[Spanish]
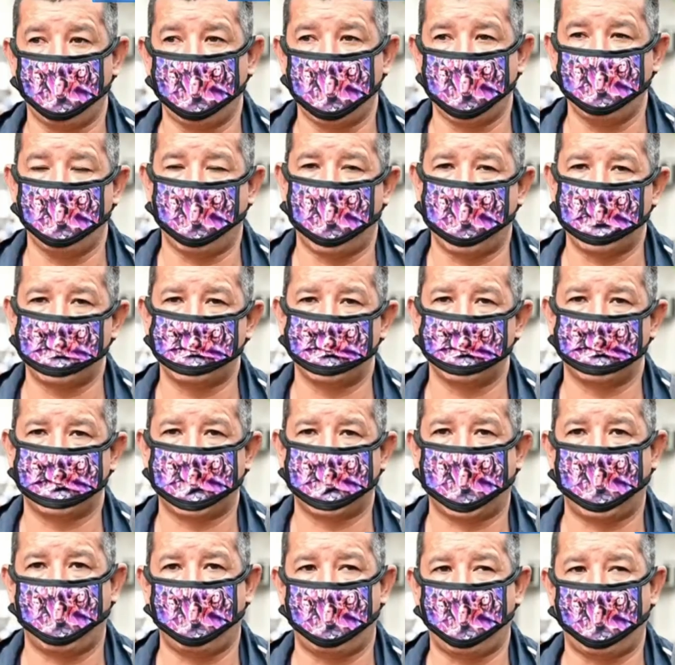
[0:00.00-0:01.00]
Vinimos
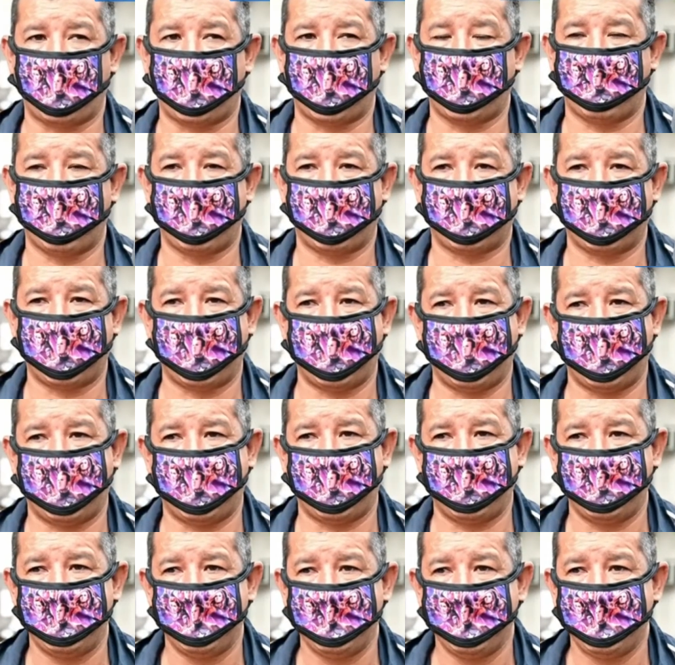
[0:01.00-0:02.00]
asustados porque de
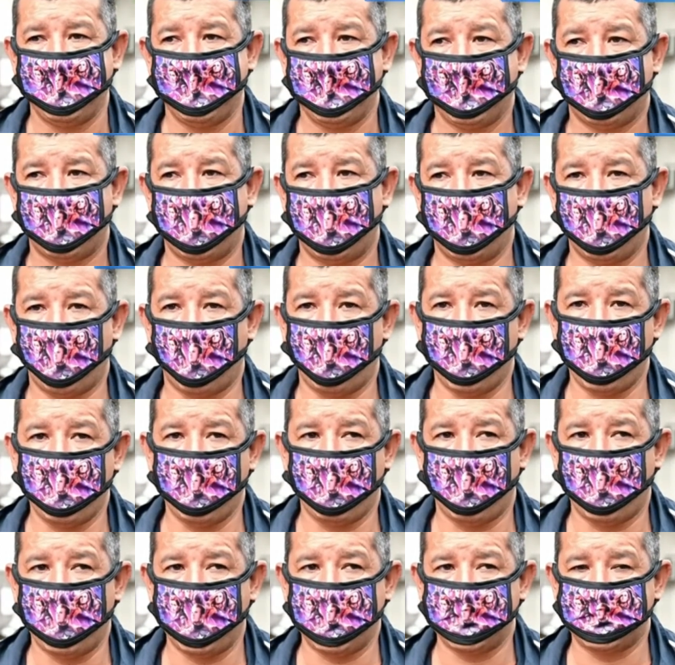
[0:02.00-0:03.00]
verdad cuando
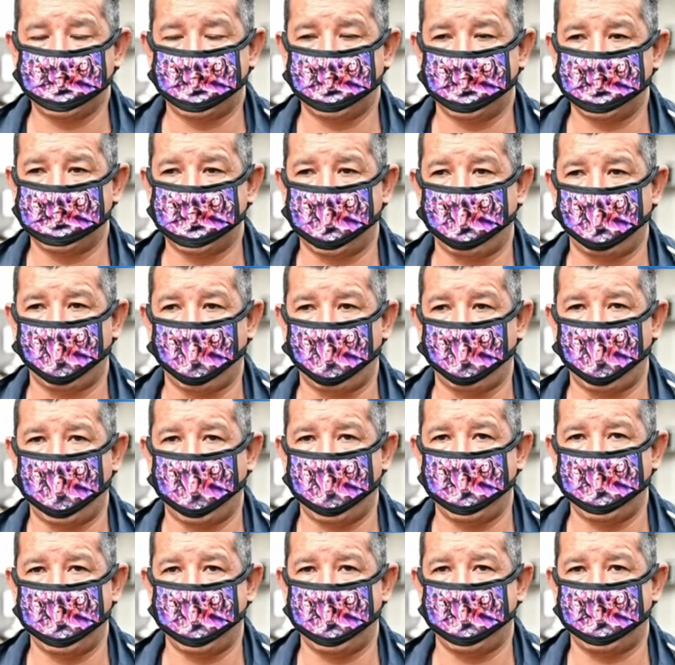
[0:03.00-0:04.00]
vimos esa broma
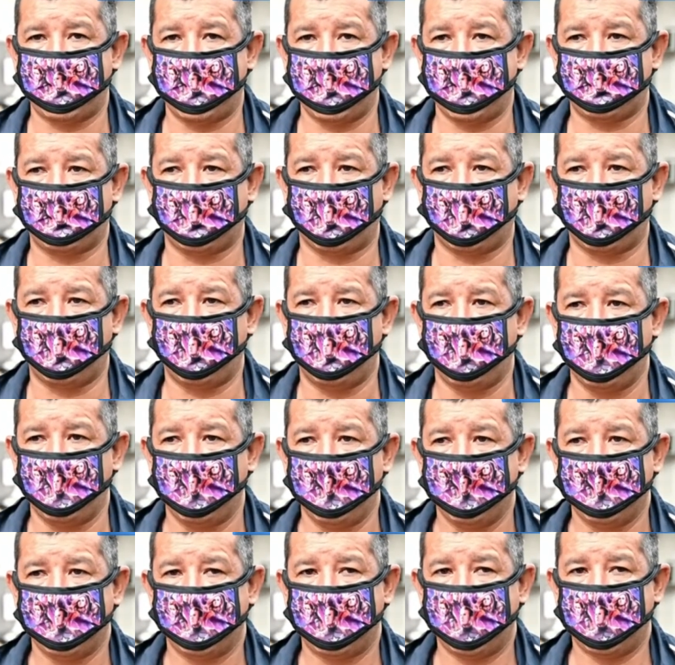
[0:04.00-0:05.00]
ahí en Quito,
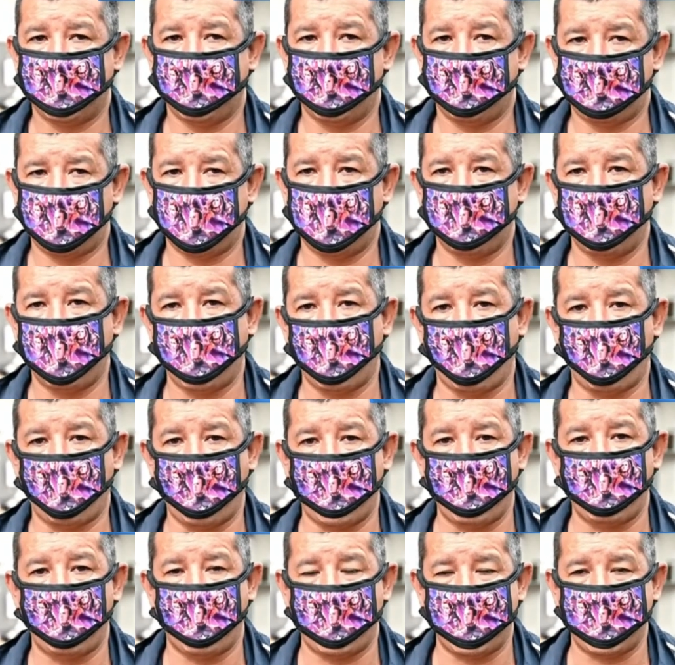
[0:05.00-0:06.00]
que primero fue
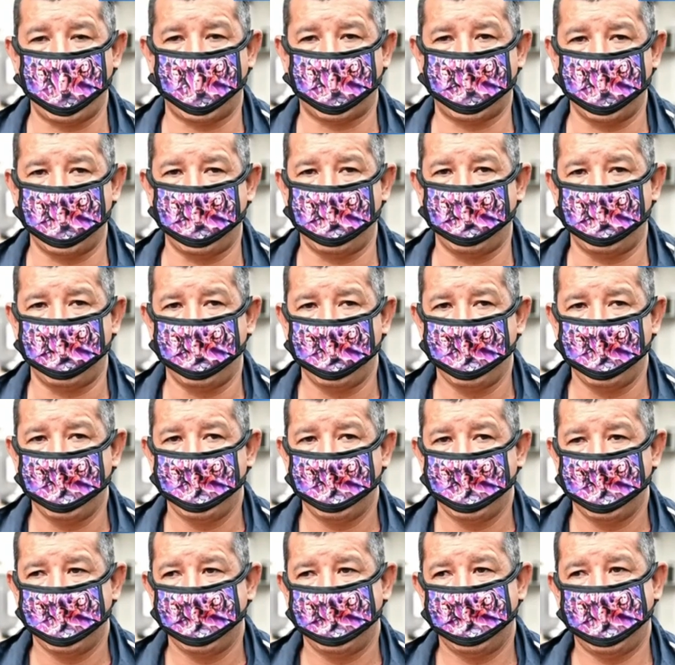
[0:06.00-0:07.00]
en Guayaquil,
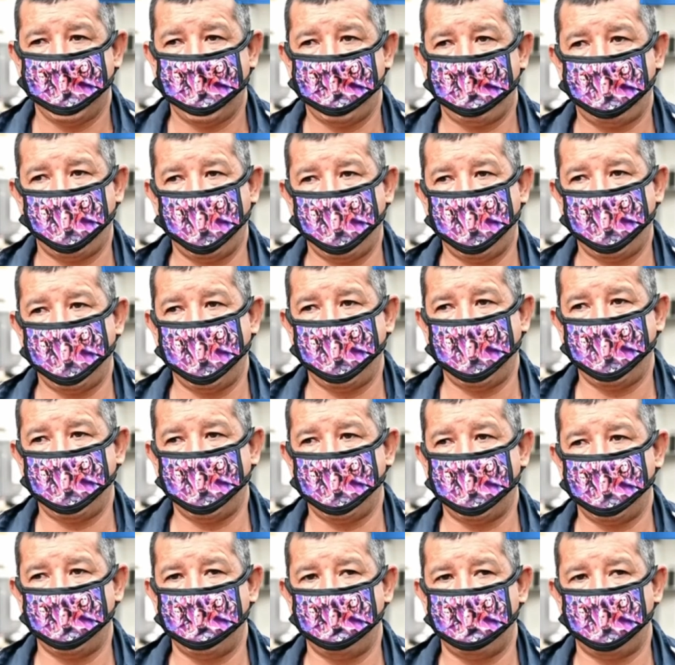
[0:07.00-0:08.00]

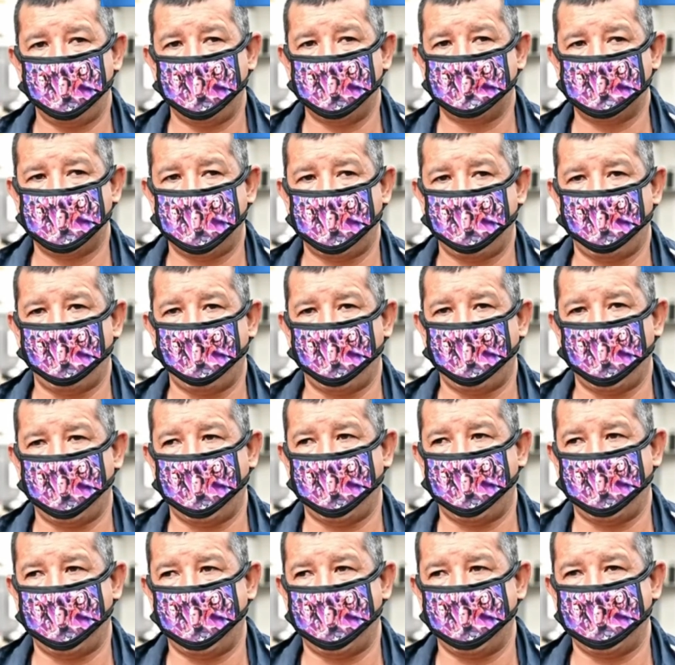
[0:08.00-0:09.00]
Después empezaron
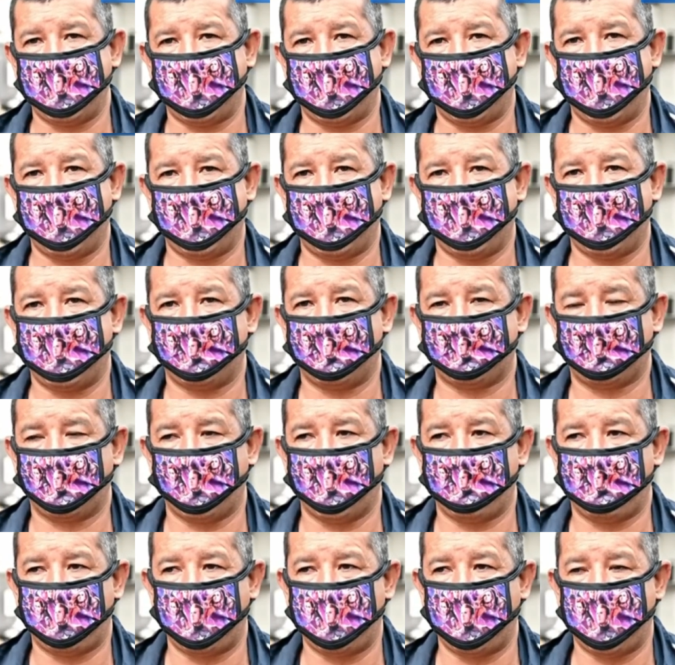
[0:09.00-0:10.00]
a llegar esto,
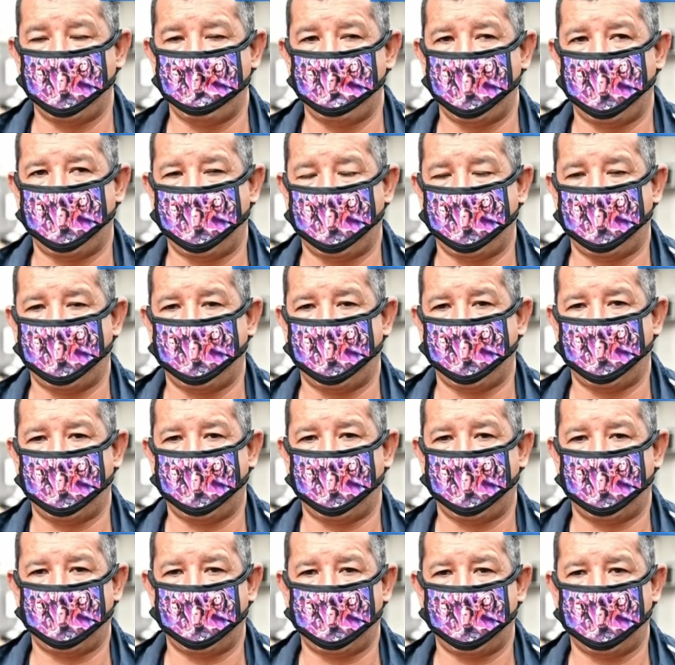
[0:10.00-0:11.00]
epidemias
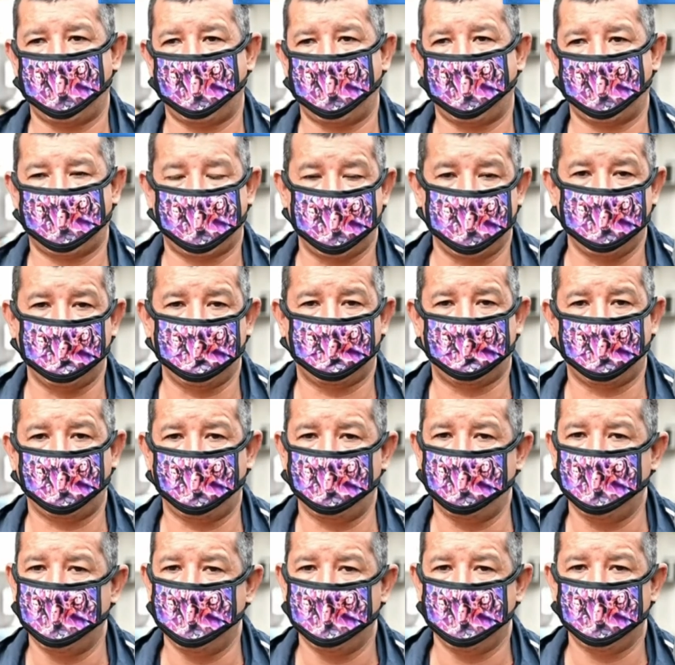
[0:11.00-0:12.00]
a, a Quito.
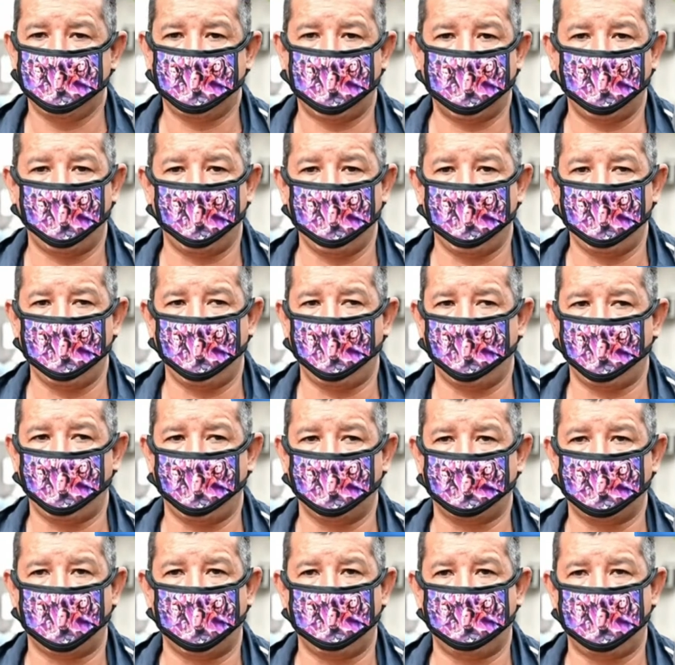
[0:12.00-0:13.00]
Cuando vimos
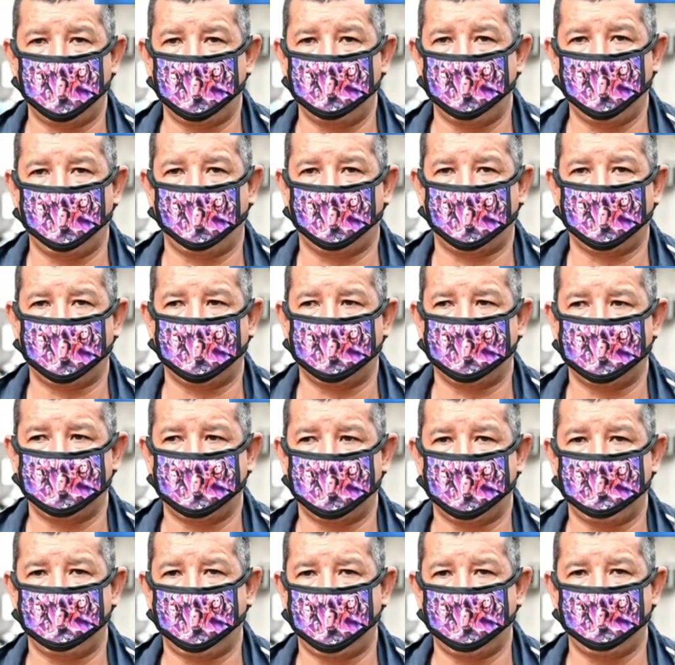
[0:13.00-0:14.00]
nosotros el primero que se
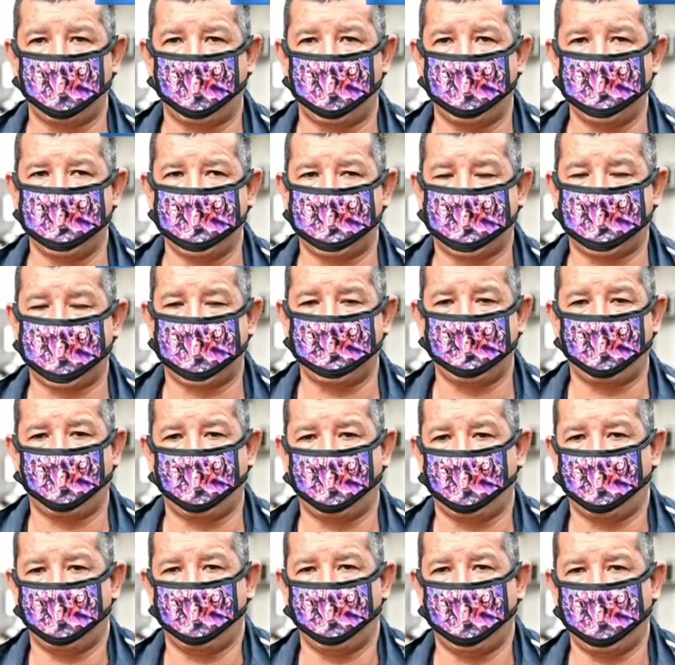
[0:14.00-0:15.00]
desmayó ahí,
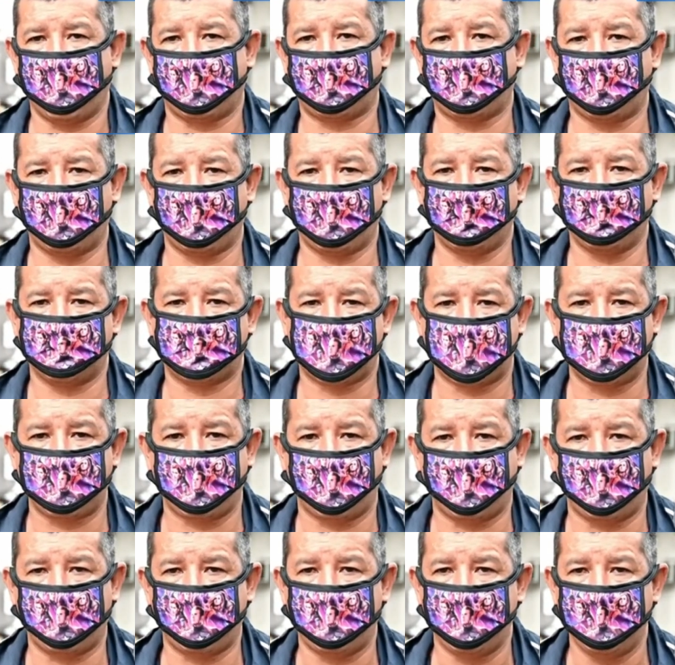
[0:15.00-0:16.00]
cayó muerto un
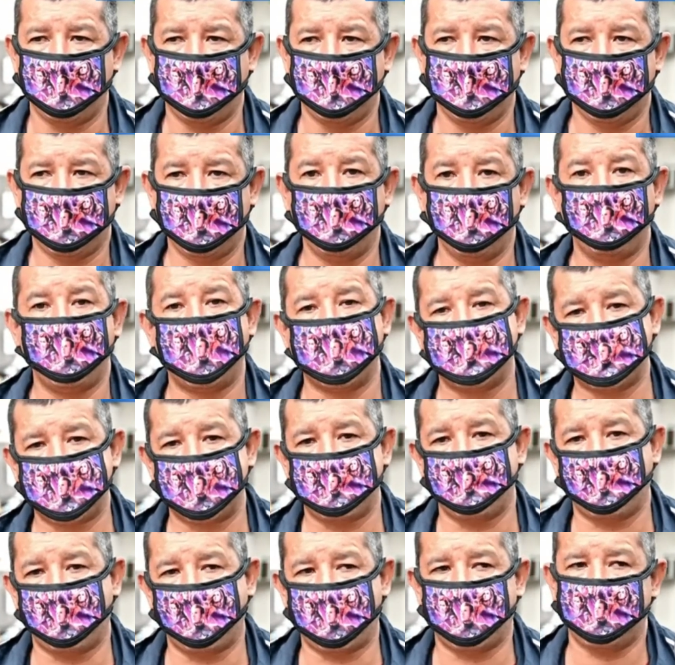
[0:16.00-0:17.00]
señor y una
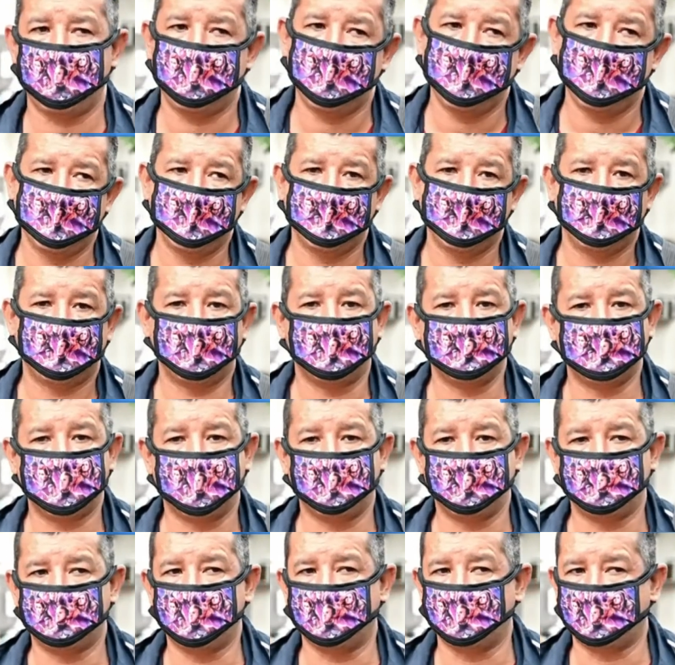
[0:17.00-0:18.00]
señora. Entonces
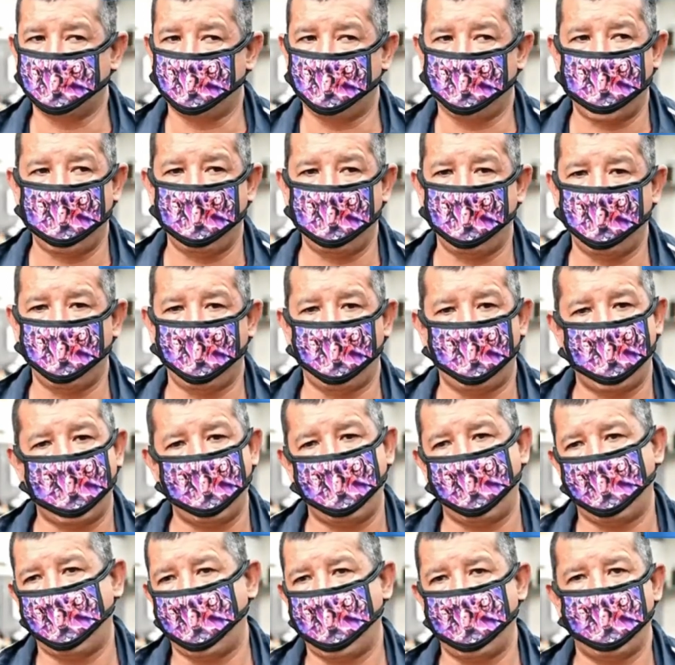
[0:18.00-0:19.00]
nosotros vámonos,
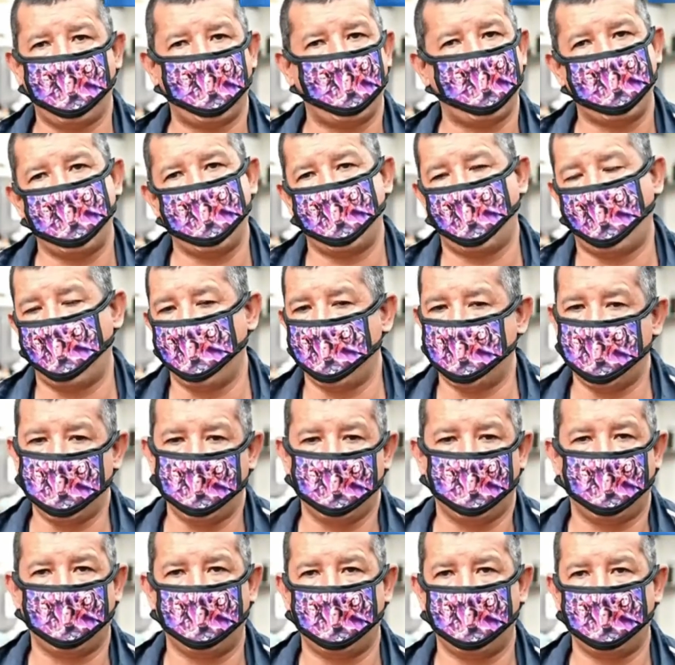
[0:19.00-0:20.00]
vámonos, vámonos y nos
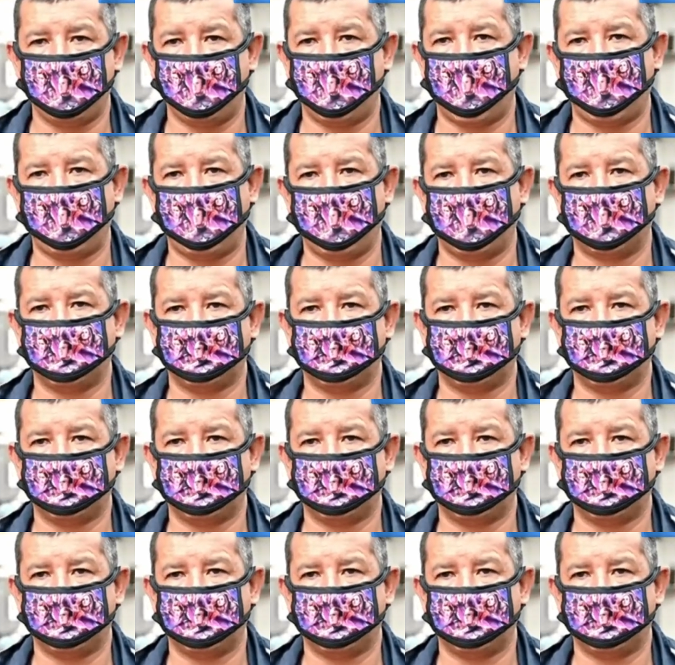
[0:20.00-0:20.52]
vinimos de una vez.